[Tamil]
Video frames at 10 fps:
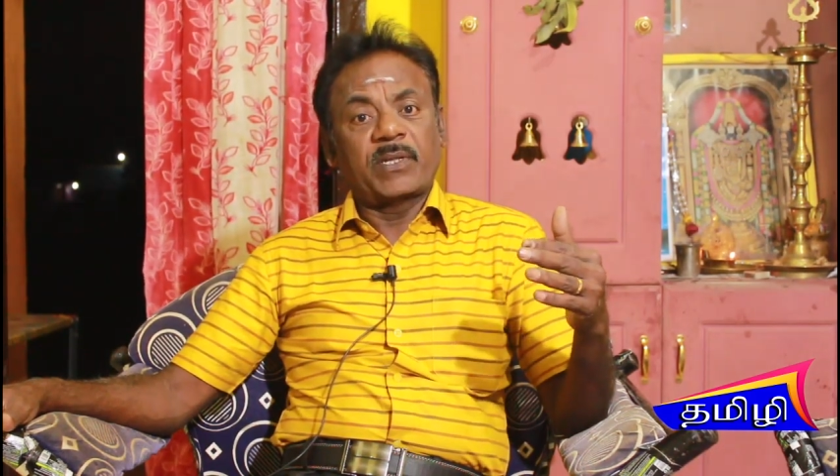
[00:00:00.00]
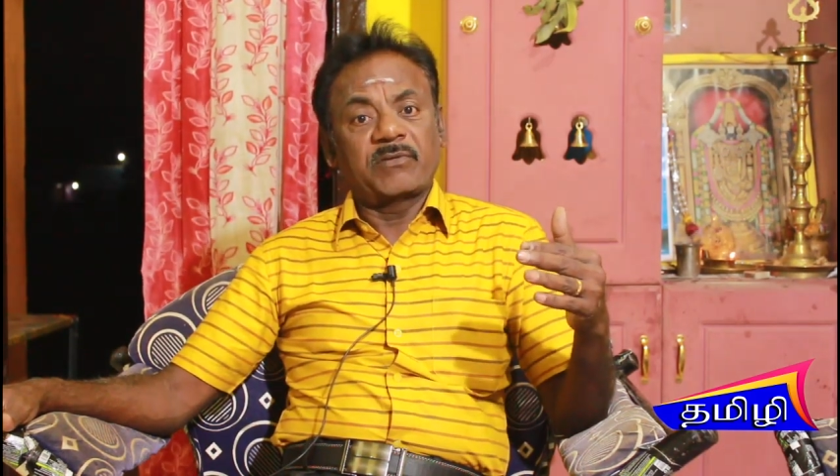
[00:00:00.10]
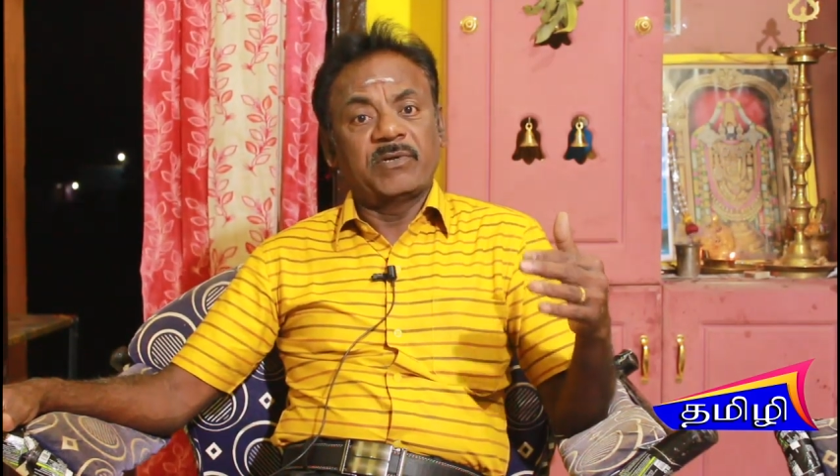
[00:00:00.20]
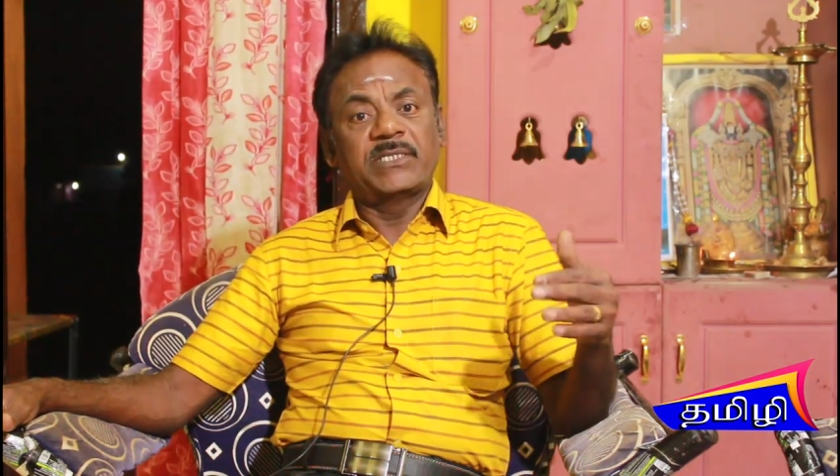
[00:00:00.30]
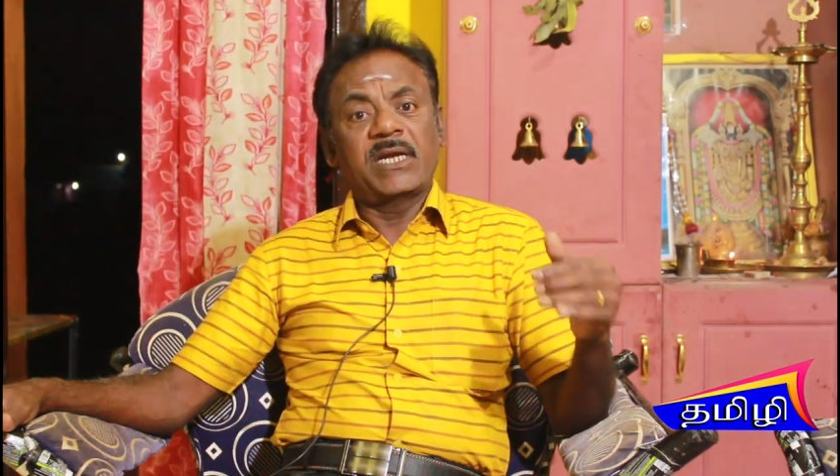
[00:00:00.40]

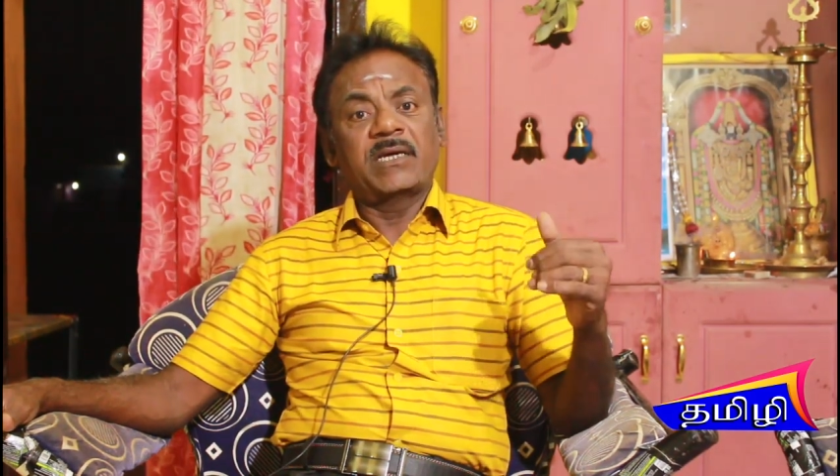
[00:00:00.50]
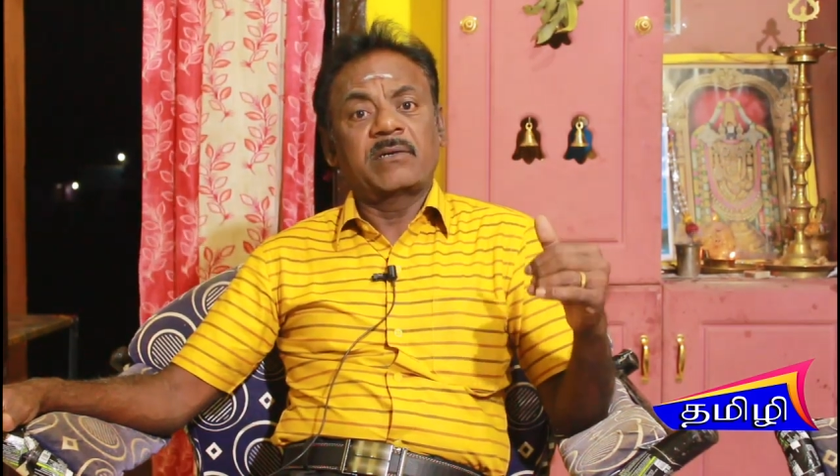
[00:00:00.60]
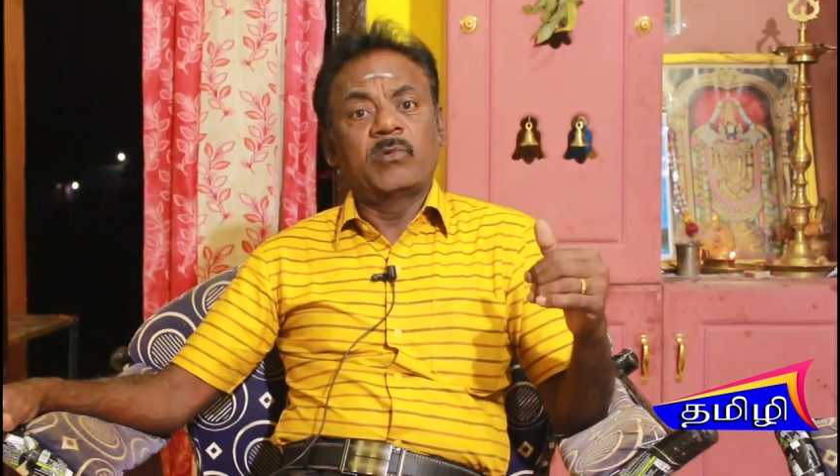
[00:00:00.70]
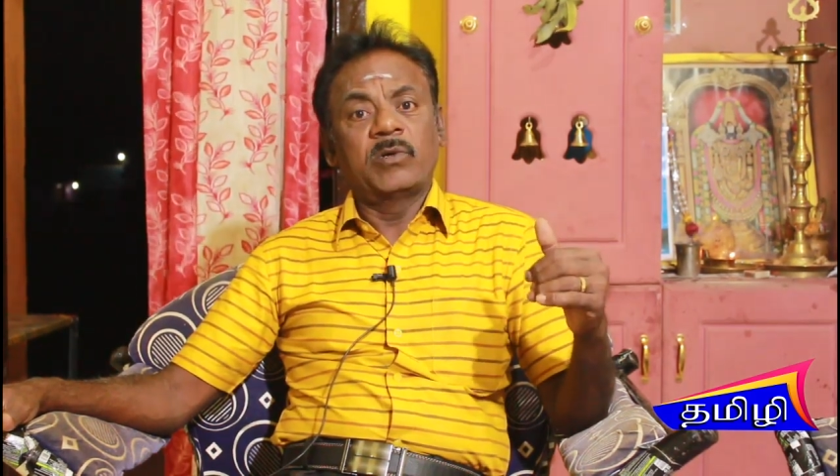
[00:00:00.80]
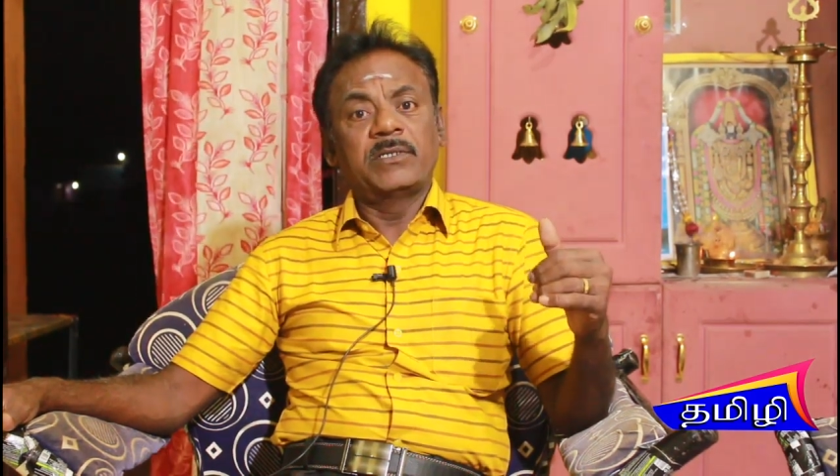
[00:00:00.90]
பத்து வயசுலாம்
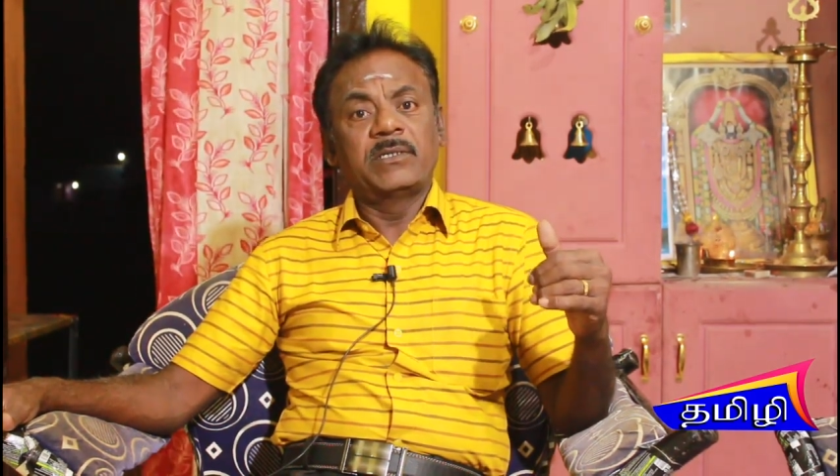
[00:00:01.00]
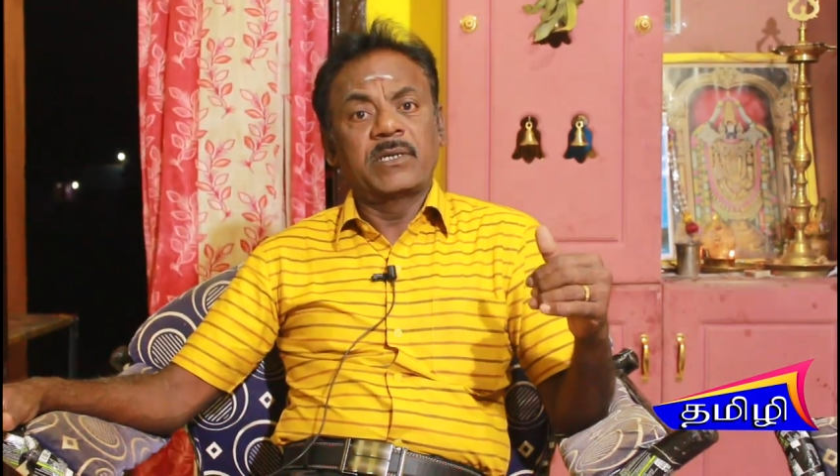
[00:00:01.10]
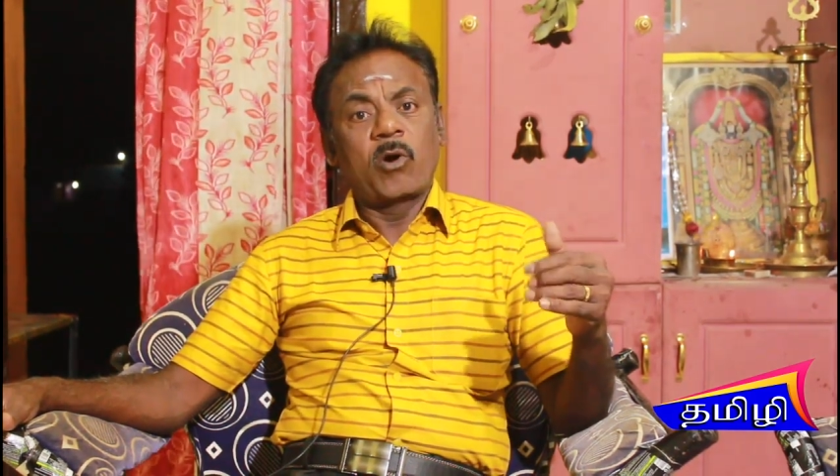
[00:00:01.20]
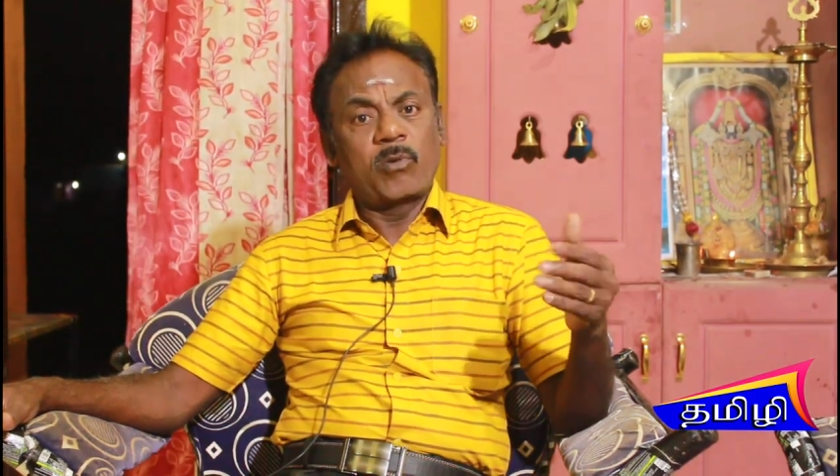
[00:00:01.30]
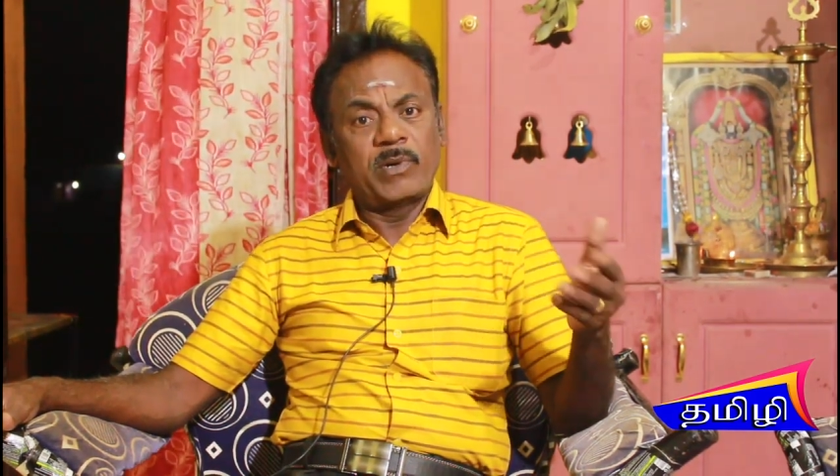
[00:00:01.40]
இருக்கும் பொழுது
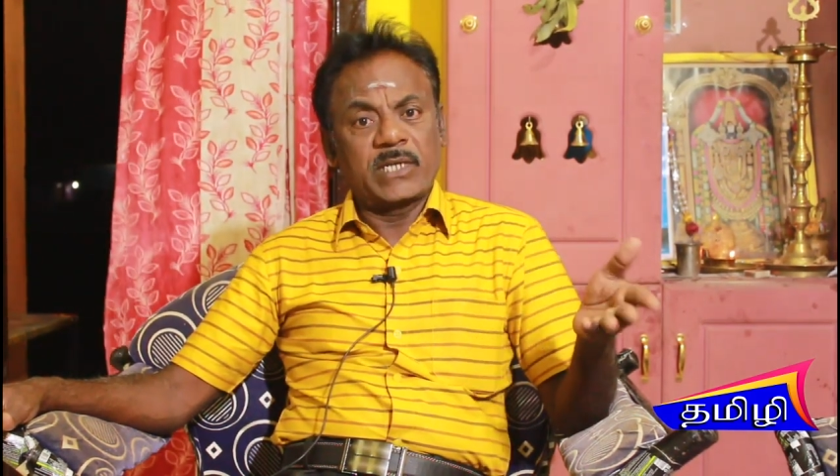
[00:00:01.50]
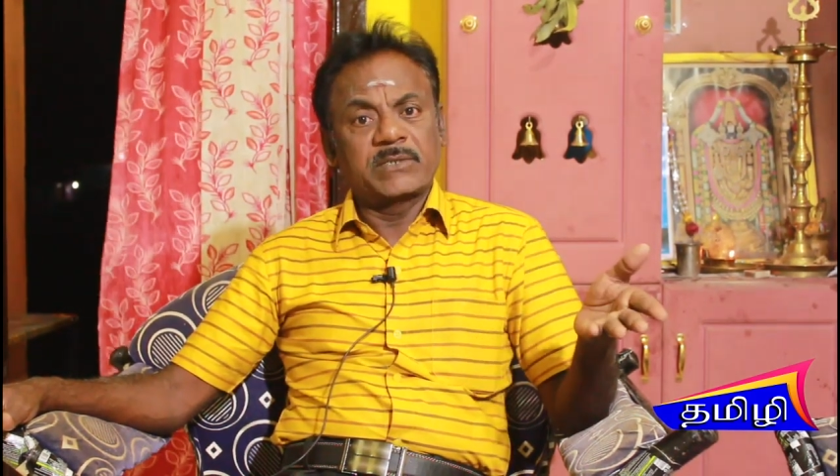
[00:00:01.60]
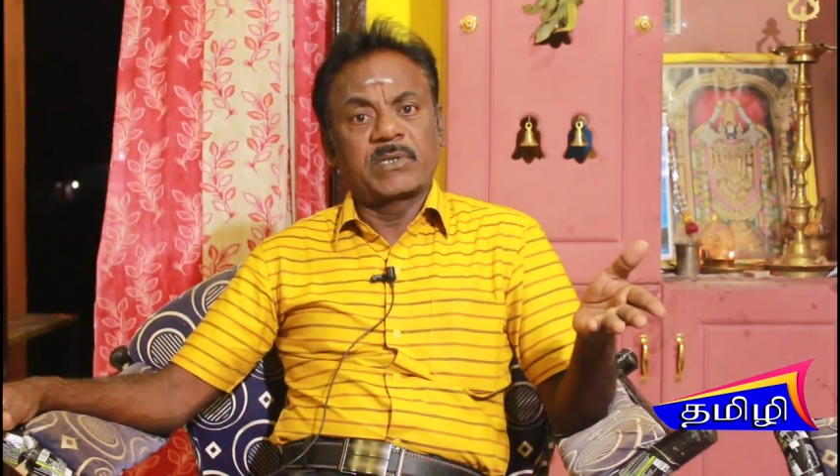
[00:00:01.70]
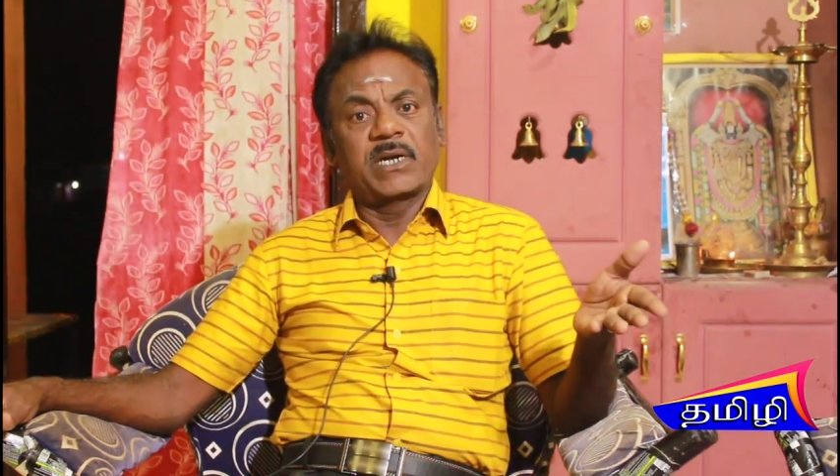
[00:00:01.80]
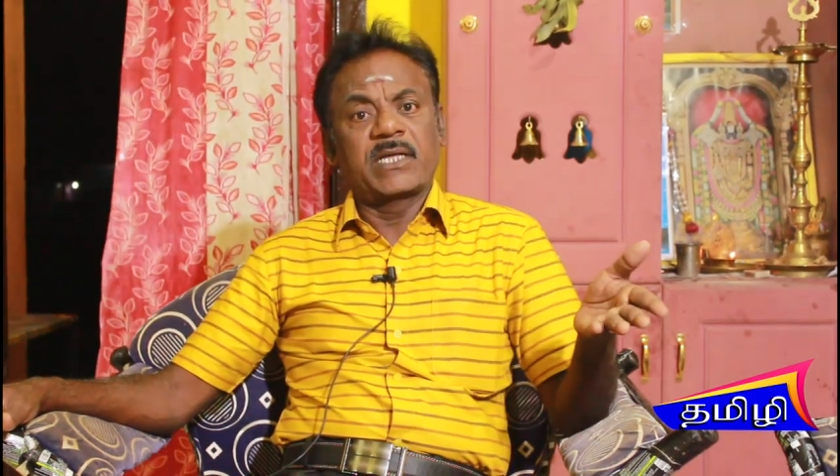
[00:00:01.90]
கவர்மெண்ட்
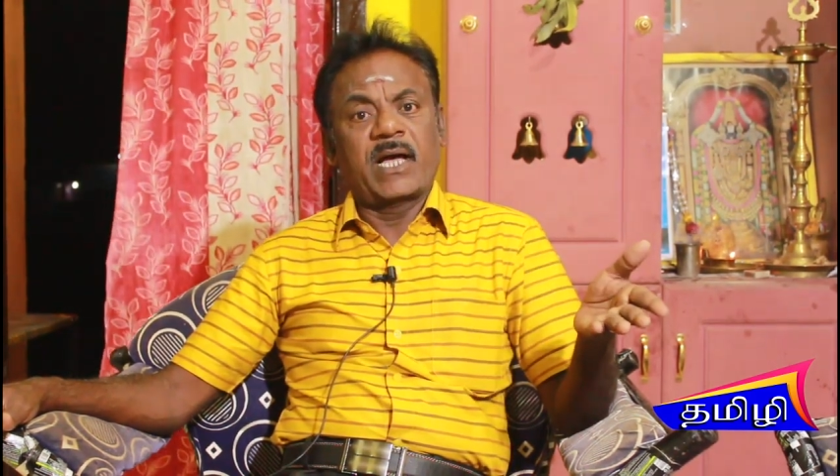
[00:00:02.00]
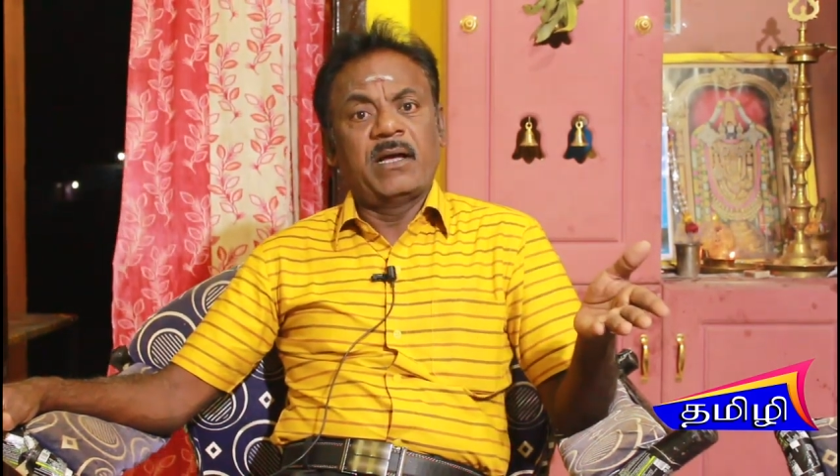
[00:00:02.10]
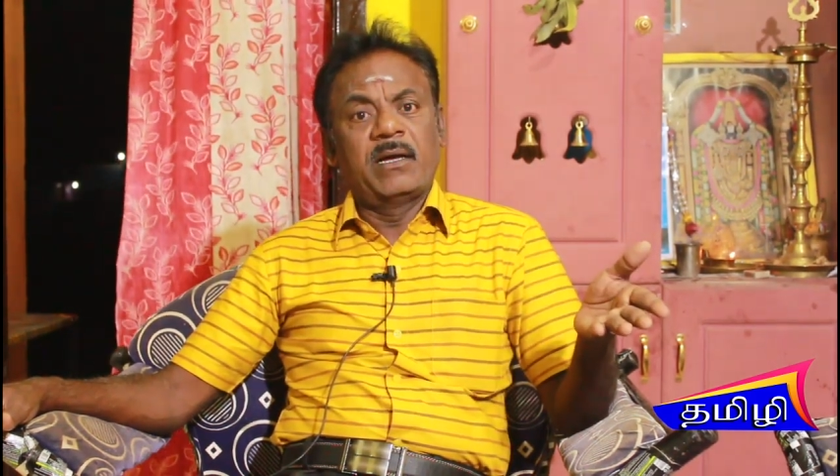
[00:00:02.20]
ஹாஸ்பிட்டல் தான்